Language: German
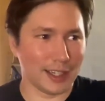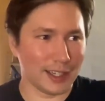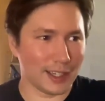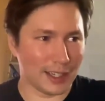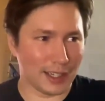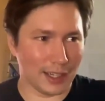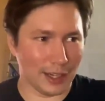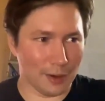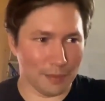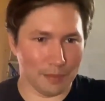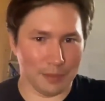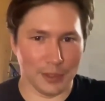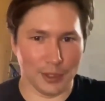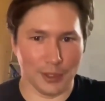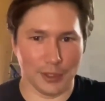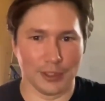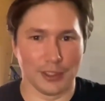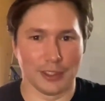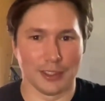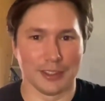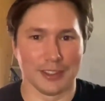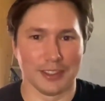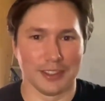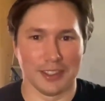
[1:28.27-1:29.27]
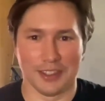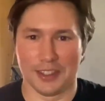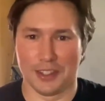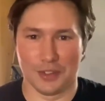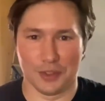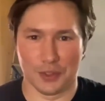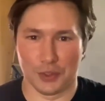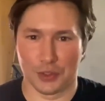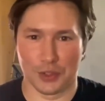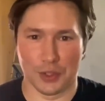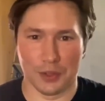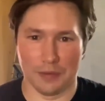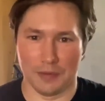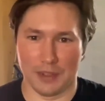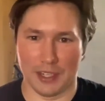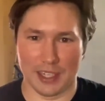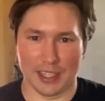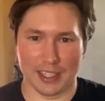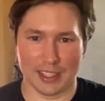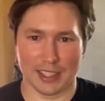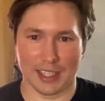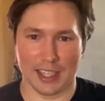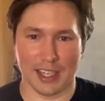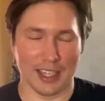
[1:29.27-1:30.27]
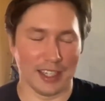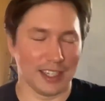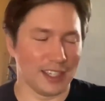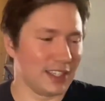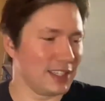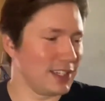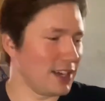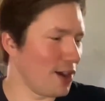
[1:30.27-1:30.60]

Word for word: Glaubt mir Leute, so schlimm war das gar nicht.